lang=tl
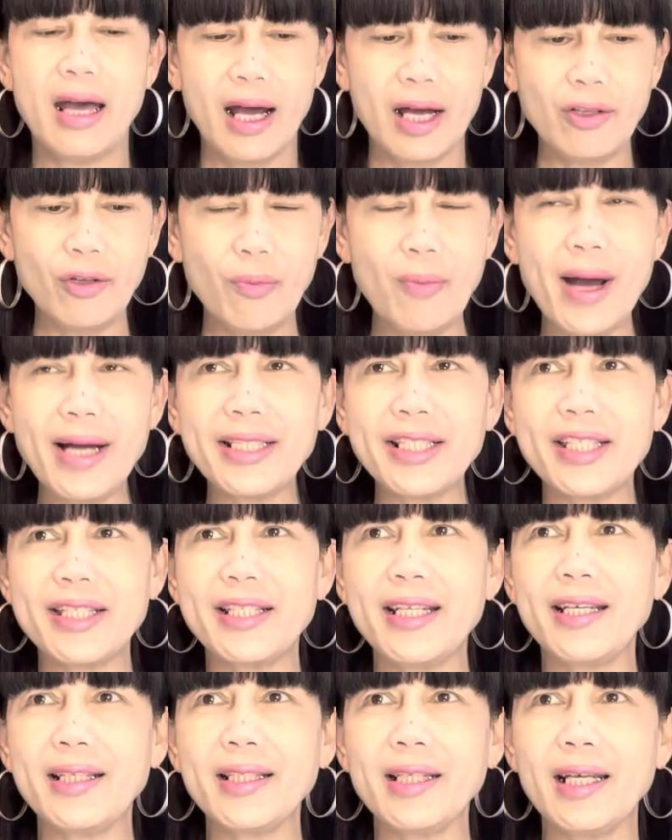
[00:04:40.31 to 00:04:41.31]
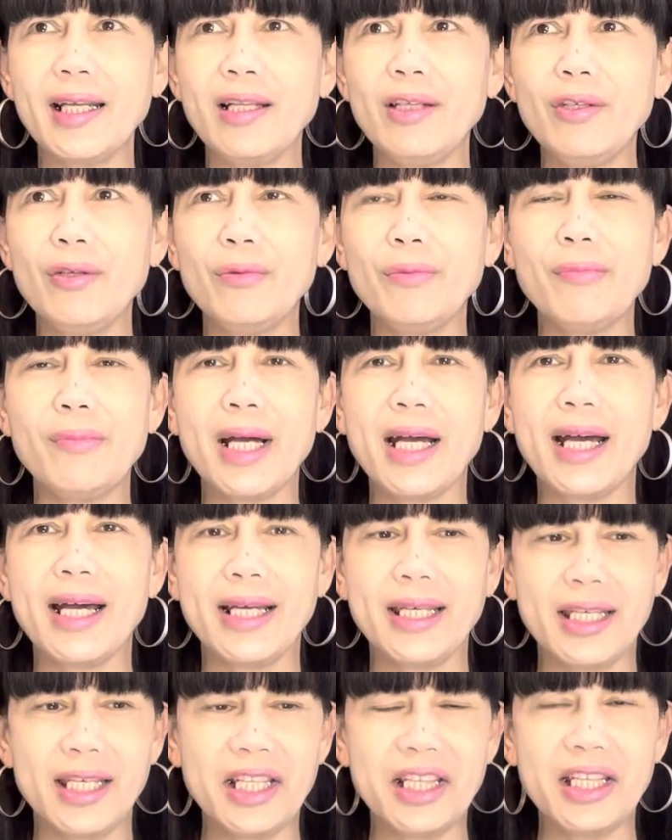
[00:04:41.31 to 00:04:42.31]
Ano bang sterile? Yung
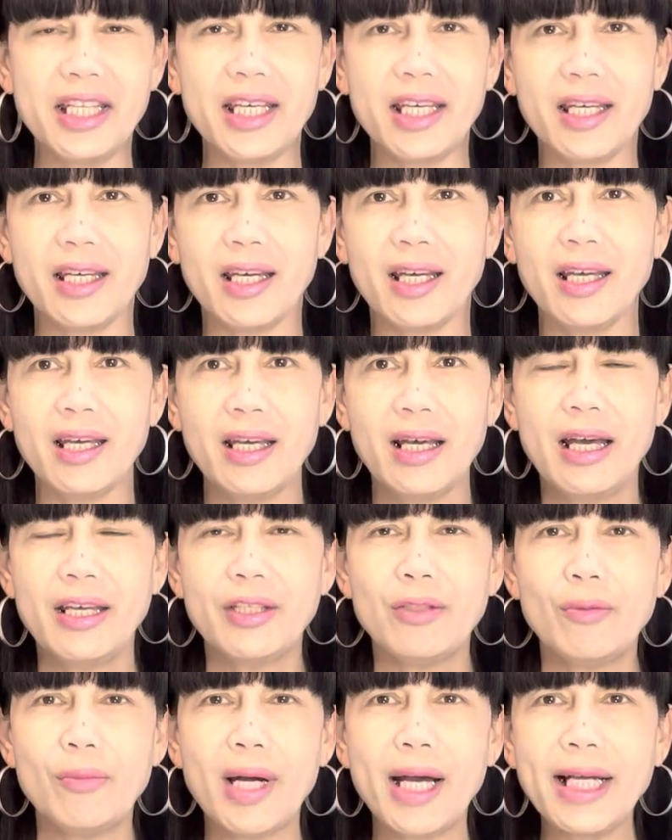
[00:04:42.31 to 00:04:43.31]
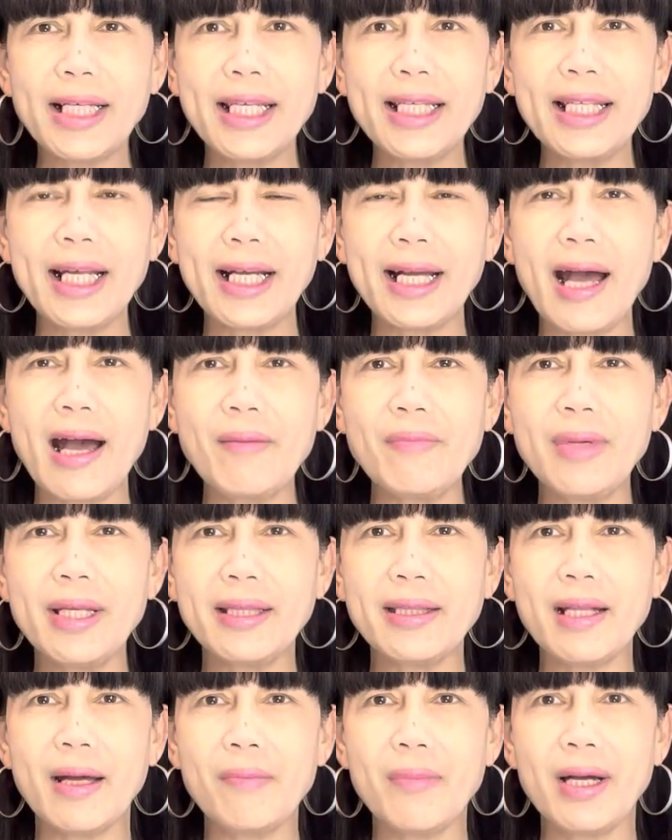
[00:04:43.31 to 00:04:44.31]
mga hindi yung mga
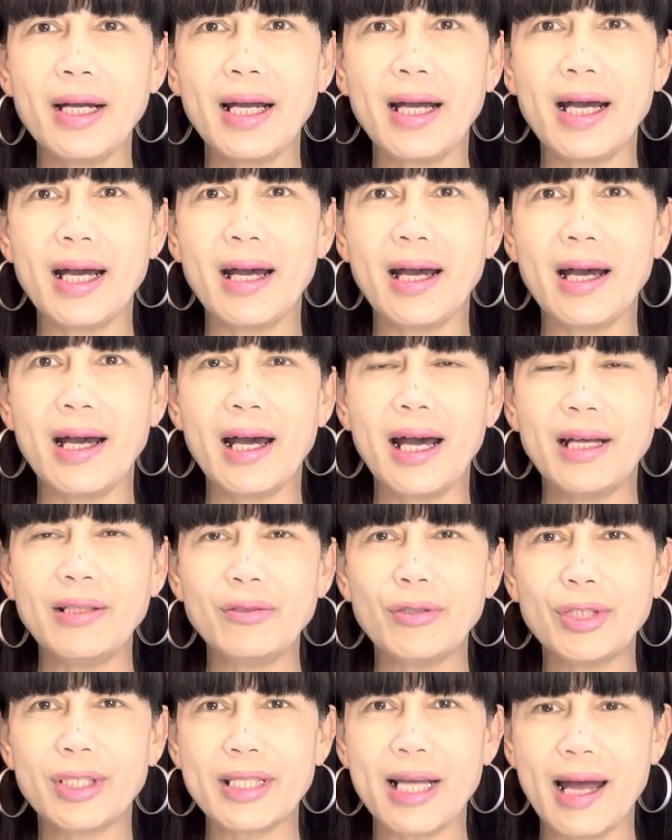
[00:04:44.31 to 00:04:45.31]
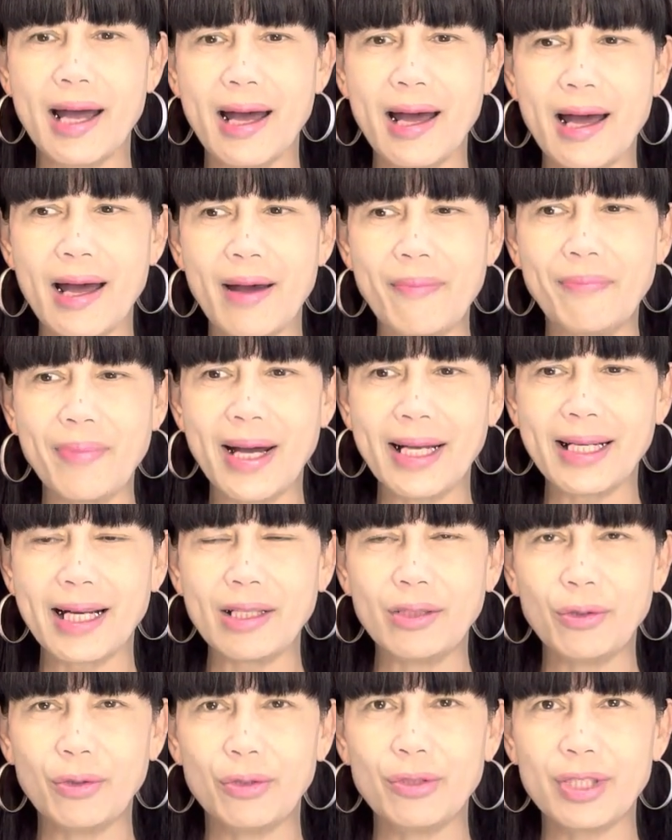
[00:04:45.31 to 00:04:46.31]
ginagamit na mga ano sa
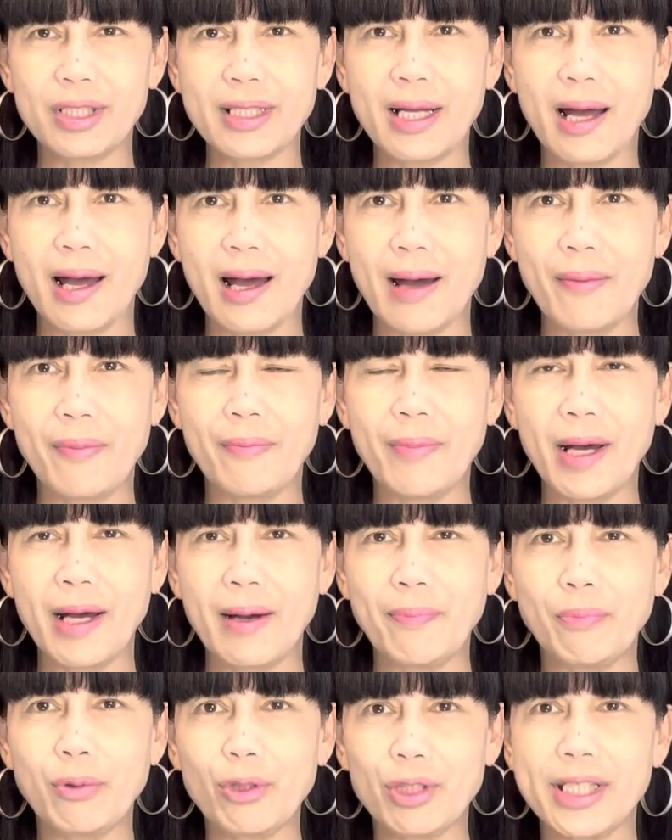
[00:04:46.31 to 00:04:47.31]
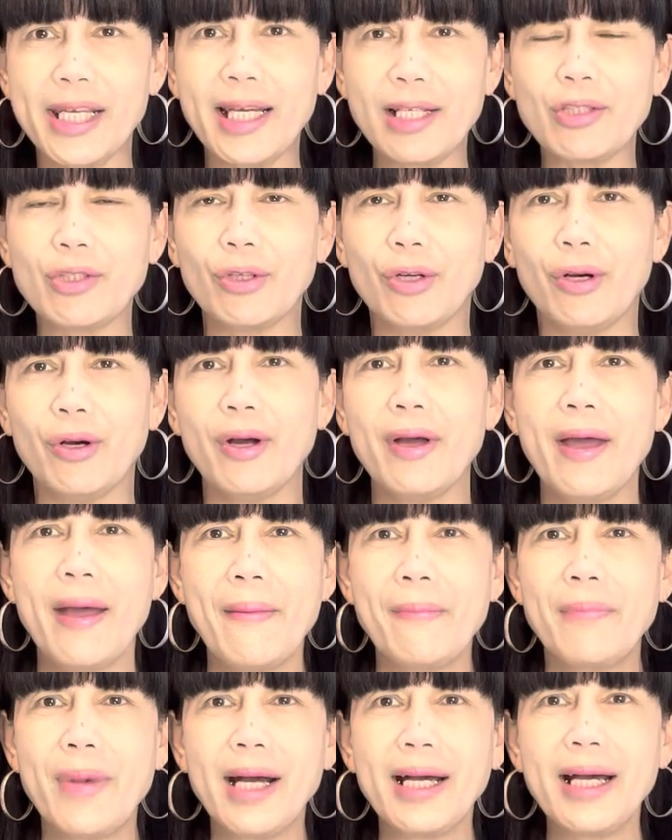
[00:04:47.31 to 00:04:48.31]
para doon sa uh, proseso,
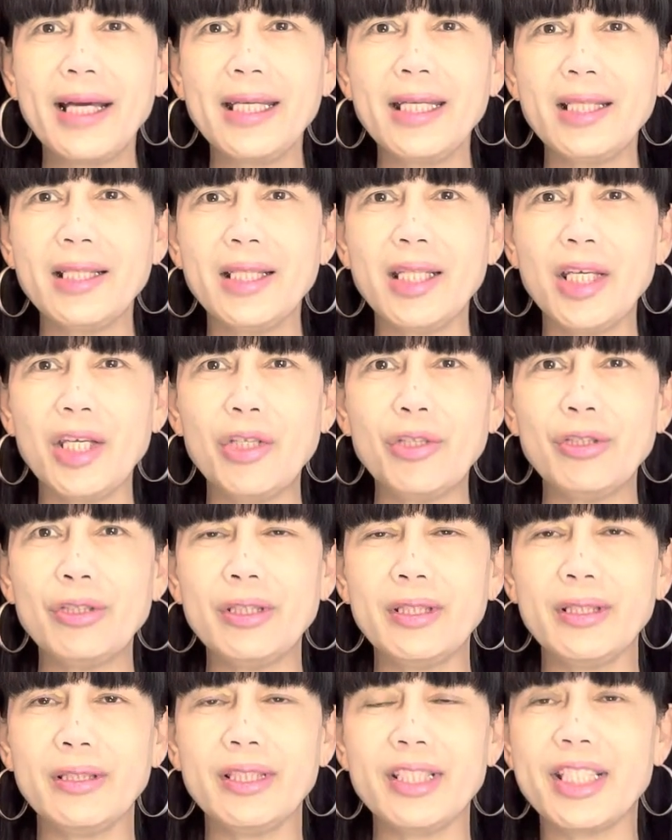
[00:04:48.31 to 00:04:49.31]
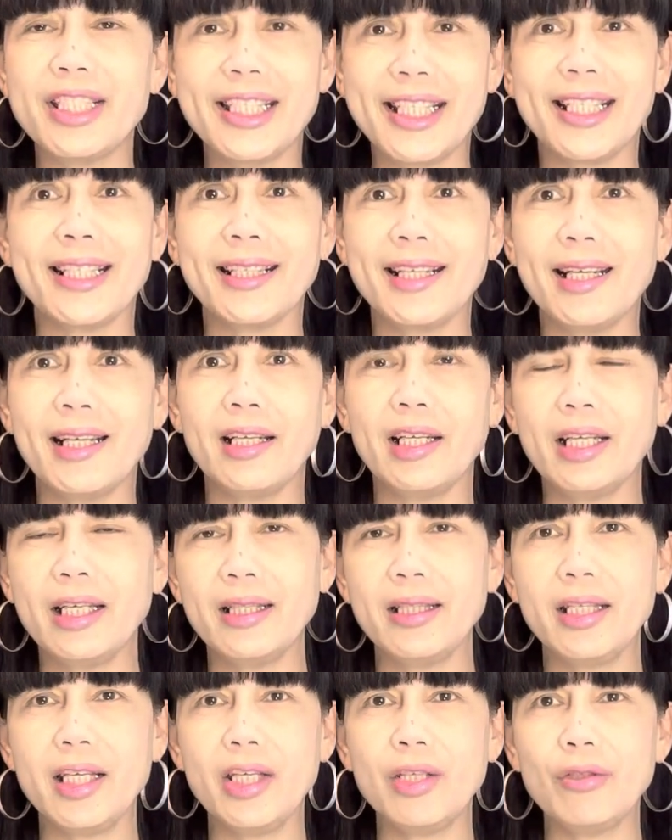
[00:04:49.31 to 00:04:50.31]
baka hindi 'yon sterile,
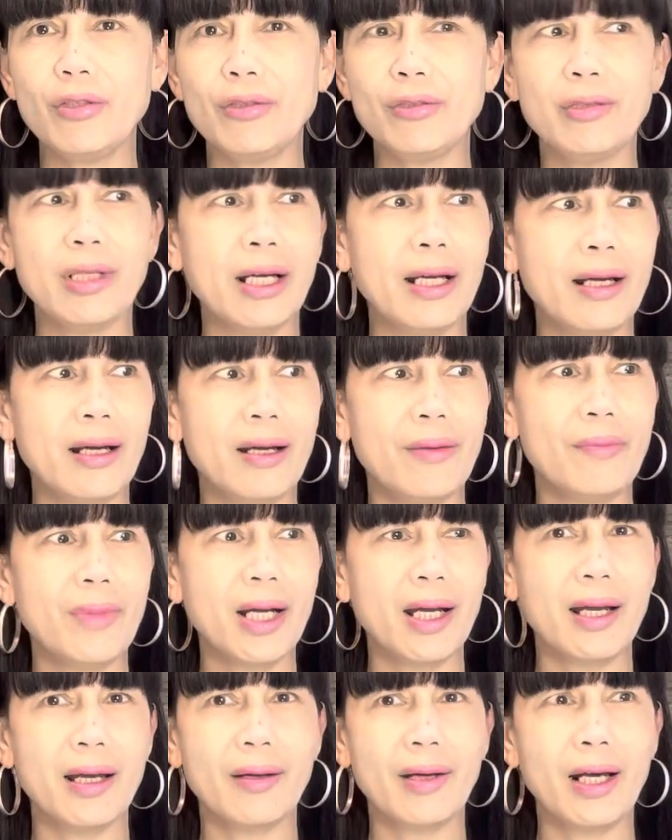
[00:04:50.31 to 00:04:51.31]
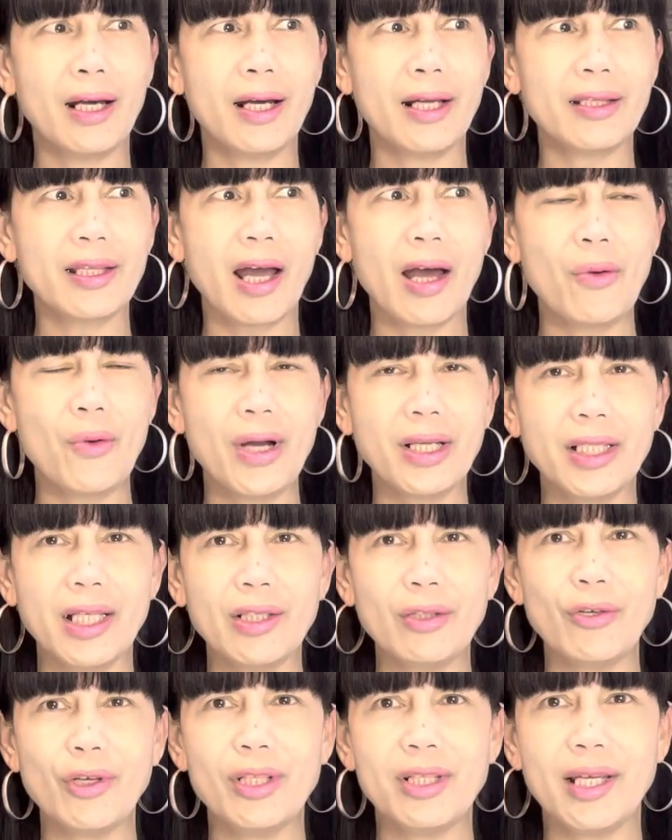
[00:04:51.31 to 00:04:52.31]
hindi 'yon na uh, uh, tawag
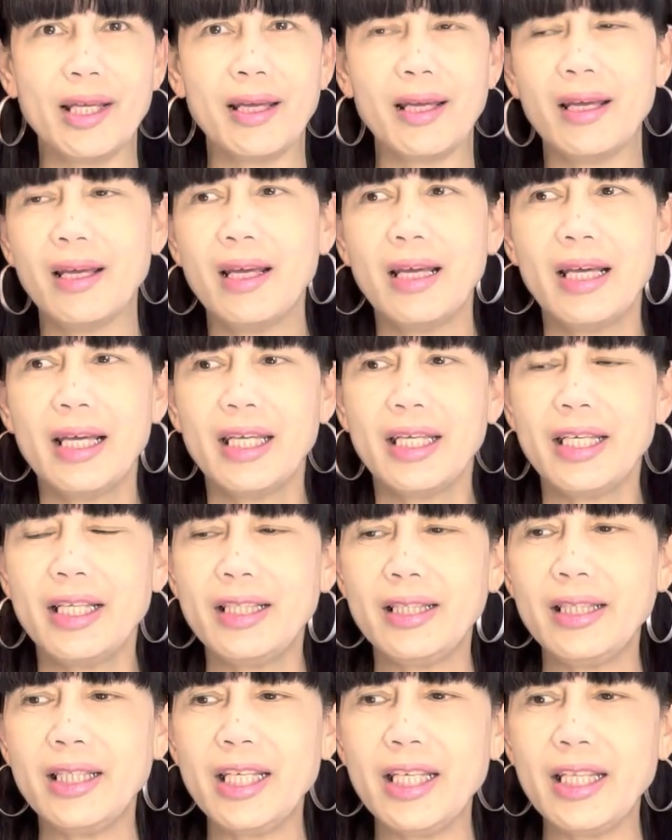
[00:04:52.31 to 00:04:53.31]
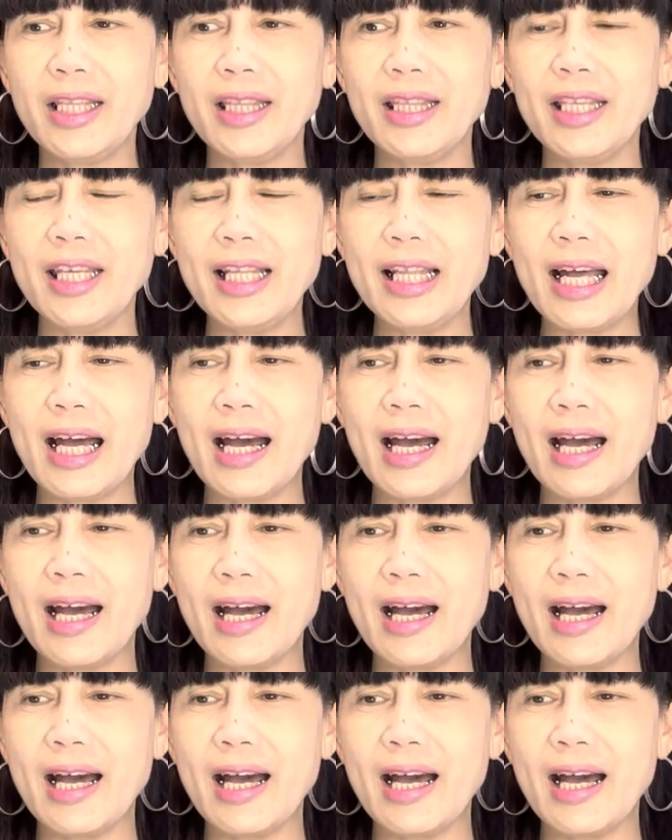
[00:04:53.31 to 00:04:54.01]
dito, hindi hindi nila